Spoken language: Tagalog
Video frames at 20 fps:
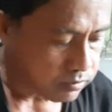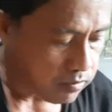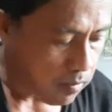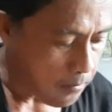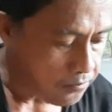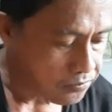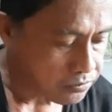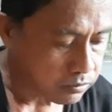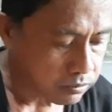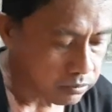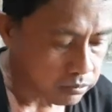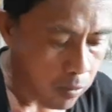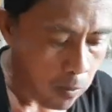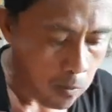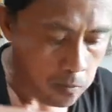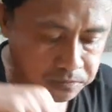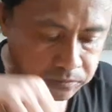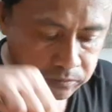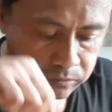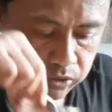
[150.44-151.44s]
di naman
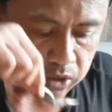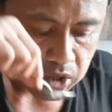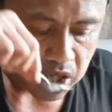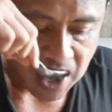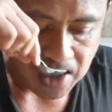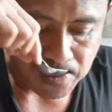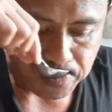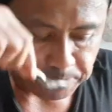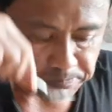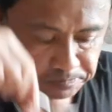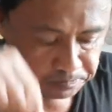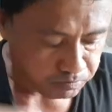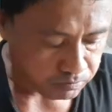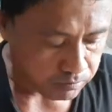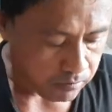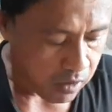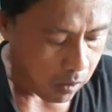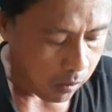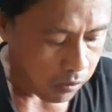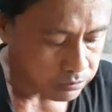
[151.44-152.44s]
kumainom mag coke ron kay
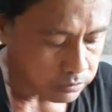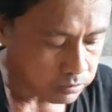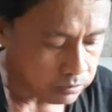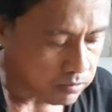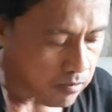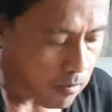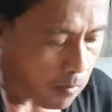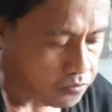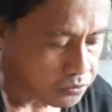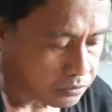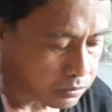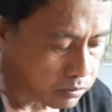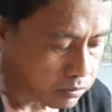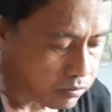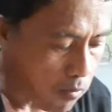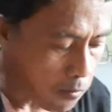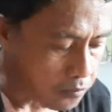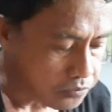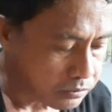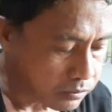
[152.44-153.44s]

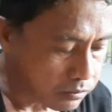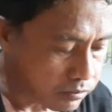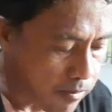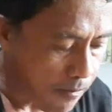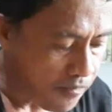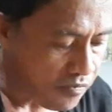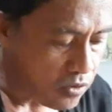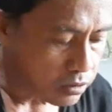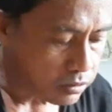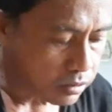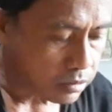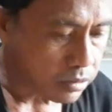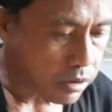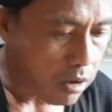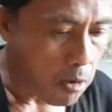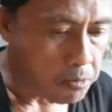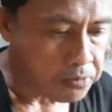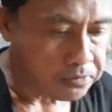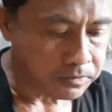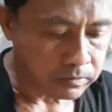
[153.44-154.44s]
madlok na kumainom mag coke
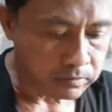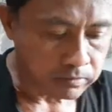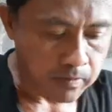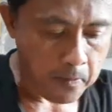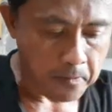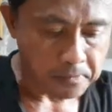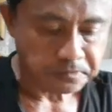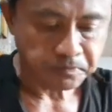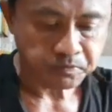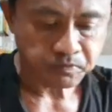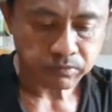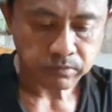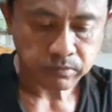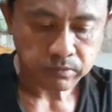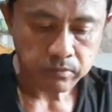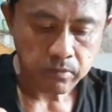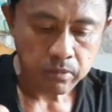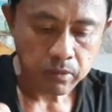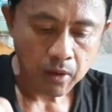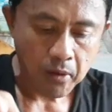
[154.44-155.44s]
kay itom ba ang
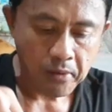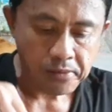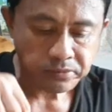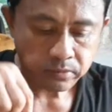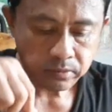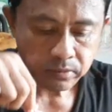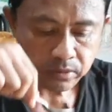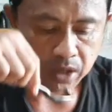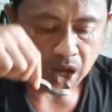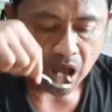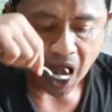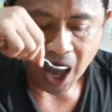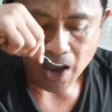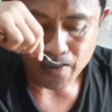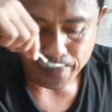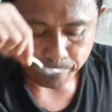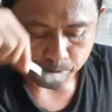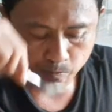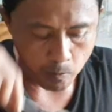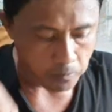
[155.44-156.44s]
cook
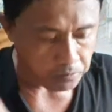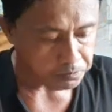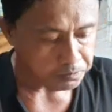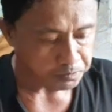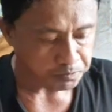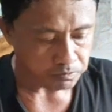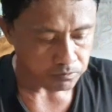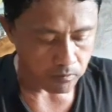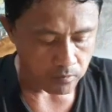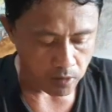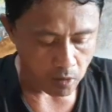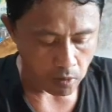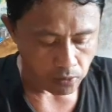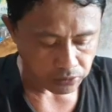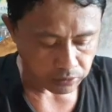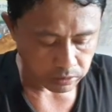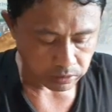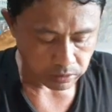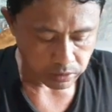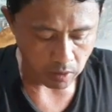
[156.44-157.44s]
kabantay mo
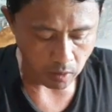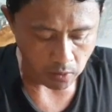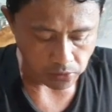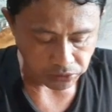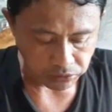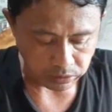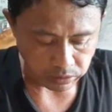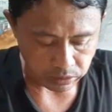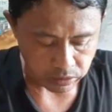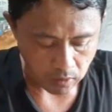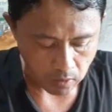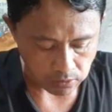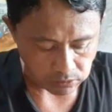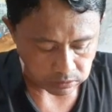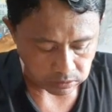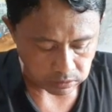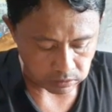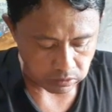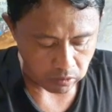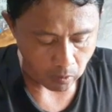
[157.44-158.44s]
kanang cook itom dyan
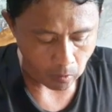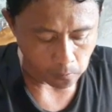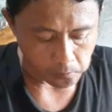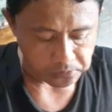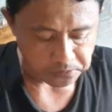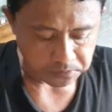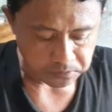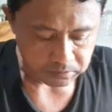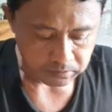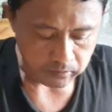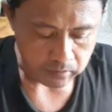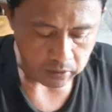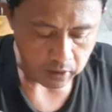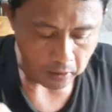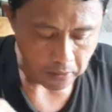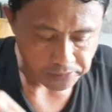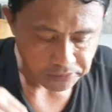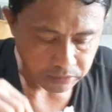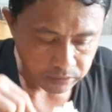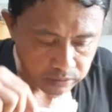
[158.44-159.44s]
ipanghili mo puti
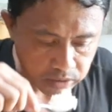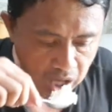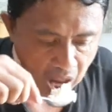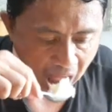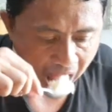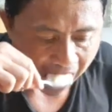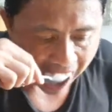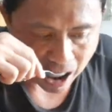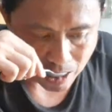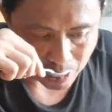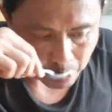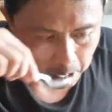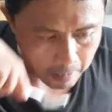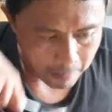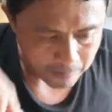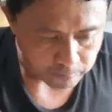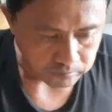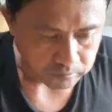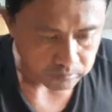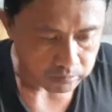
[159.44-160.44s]

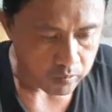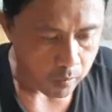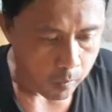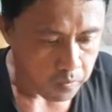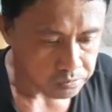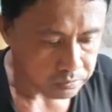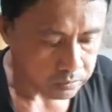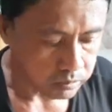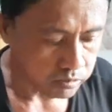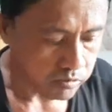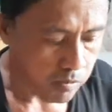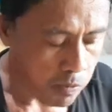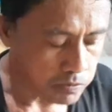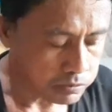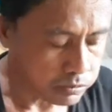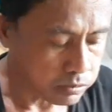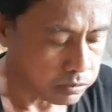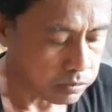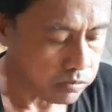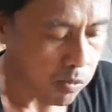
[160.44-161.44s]
ha mag itom pa
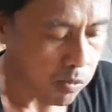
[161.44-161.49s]
dong